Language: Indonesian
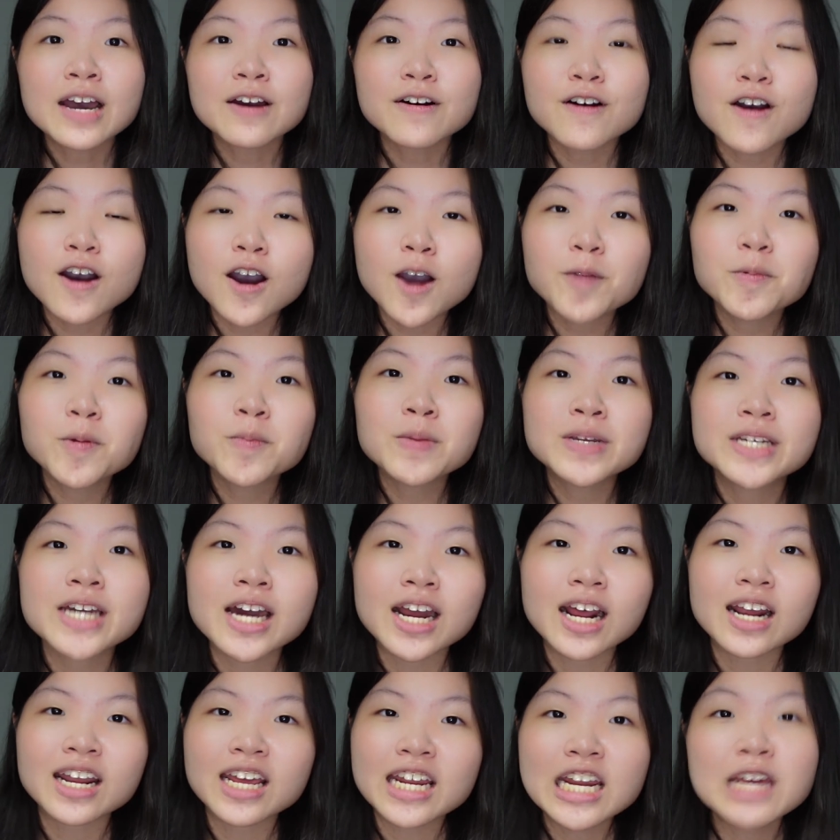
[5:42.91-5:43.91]
e,
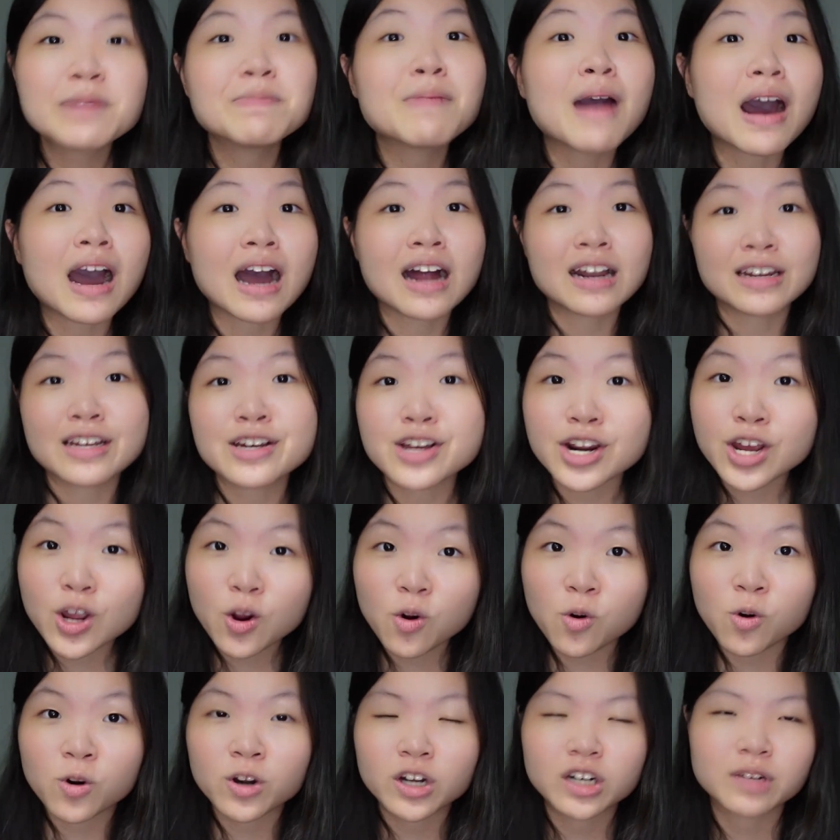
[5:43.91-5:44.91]
pembicaraan ini bakal di
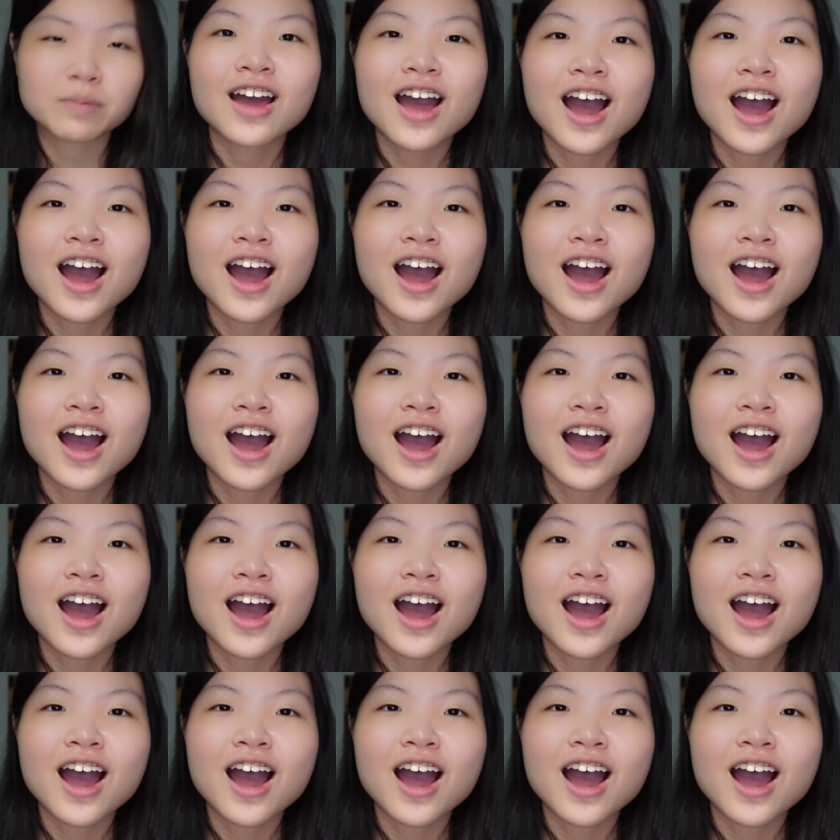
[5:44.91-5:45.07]
record